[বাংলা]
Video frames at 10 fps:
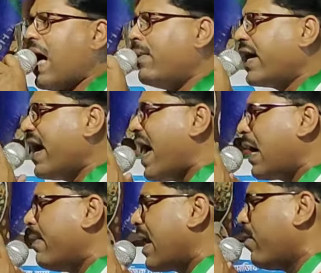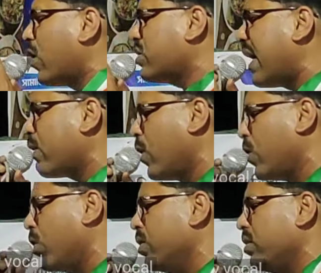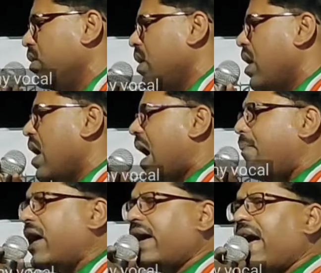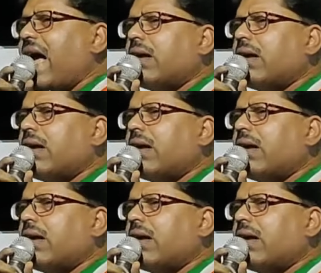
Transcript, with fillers: আমাকে একবার ভরসা করুন আমাকে